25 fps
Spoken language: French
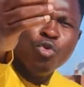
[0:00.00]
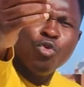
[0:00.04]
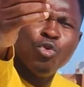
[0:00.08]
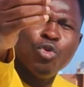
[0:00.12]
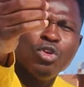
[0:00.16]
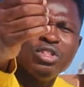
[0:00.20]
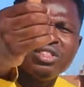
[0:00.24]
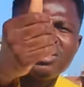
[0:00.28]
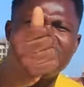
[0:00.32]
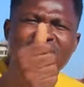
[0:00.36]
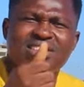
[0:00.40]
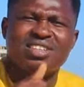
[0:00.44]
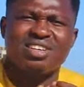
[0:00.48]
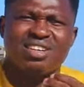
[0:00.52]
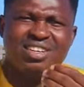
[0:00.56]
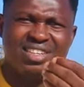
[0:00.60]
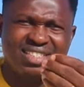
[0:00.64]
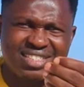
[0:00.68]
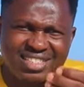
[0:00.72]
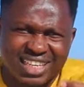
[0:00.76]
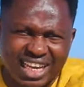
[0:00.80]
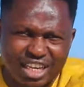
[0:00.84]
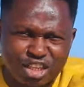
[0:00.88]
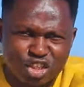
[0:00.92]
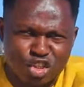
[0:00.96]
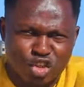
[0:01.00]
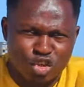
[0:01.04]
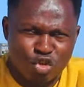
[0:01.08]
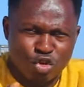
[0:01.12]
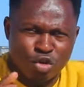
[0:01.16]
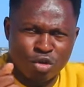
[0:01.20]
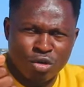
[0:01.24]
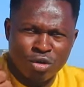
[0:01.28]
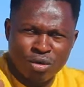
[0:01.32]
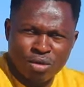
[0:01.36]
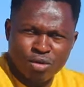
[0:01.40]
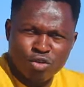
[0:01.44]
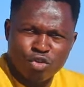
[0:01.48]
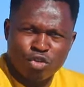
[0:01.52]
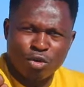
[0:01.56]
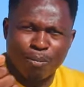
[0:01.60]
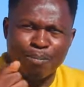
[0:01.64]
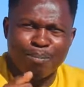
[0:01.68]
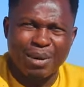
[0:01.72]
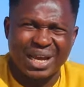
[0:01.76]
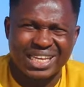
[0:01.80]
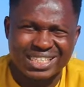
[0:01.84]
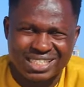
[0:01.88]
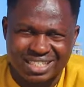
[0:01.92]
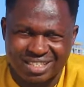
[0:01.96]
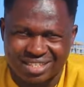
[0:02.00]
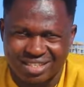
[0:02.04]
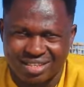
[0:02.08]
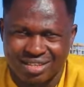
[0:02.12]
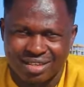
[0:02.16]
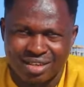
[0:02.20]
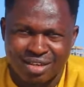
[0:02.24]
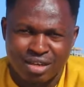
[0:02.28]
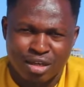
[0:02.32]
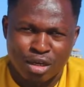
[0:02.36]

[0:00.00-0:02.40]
une transaction se passe.